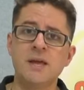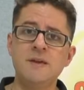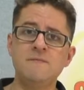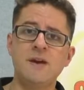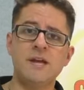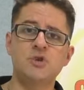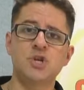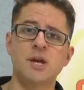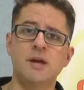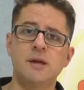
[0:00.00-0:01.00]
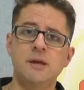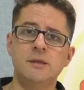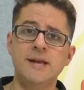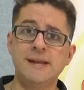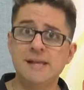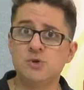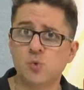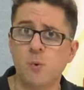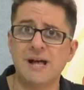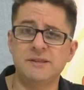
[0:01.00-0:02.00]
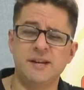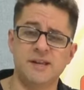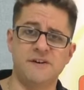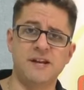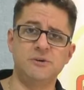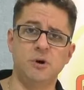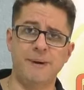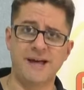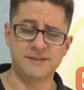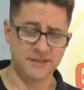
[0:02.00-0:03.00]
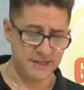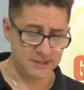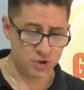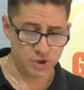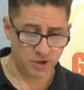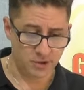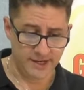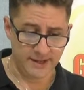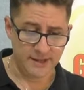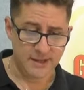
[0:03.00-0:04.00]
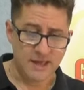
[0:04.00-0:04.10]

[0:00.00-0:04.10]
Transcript: invece eh, delle squadre che faranno parte del girone.